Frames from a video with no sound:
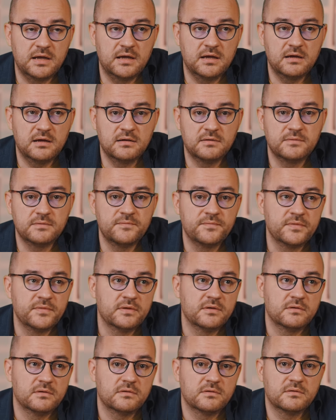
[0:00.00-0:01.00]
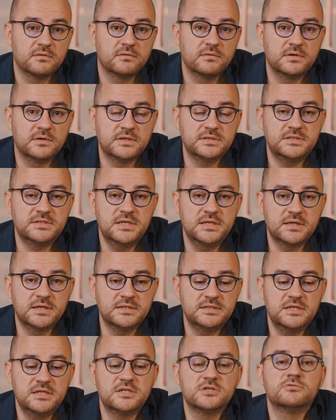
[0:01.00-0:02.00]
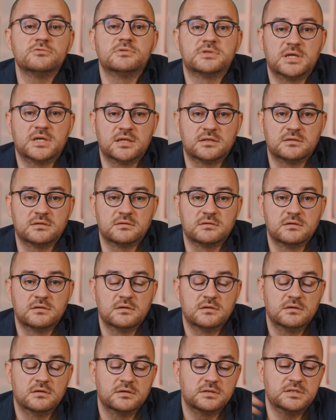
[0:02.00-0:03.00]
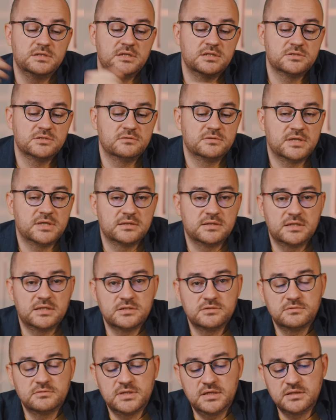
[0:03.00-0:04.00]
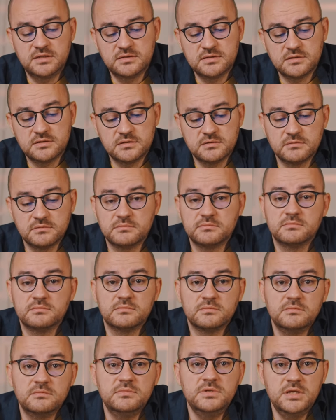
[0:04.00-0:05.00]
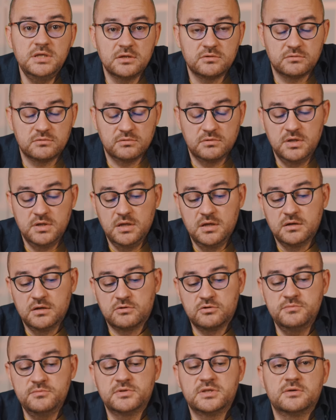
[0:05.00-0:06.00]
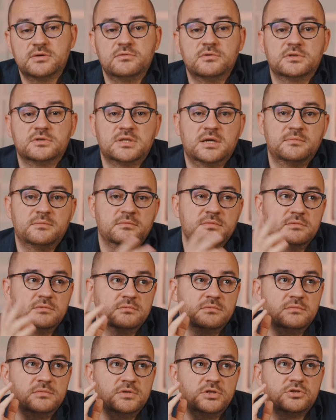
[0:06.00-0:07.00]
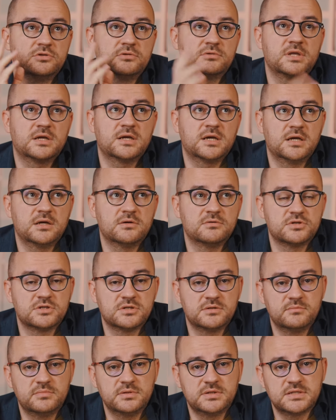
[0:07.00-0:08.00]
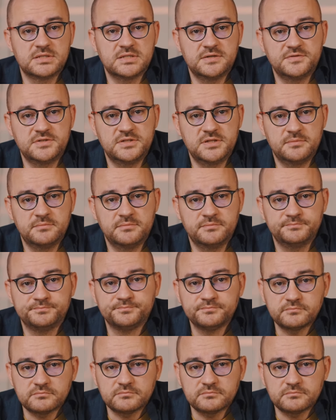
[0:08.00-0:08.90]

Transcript: а где, где результат? Где результат? А результата нету. Кроме того, там еще такая уже была совсем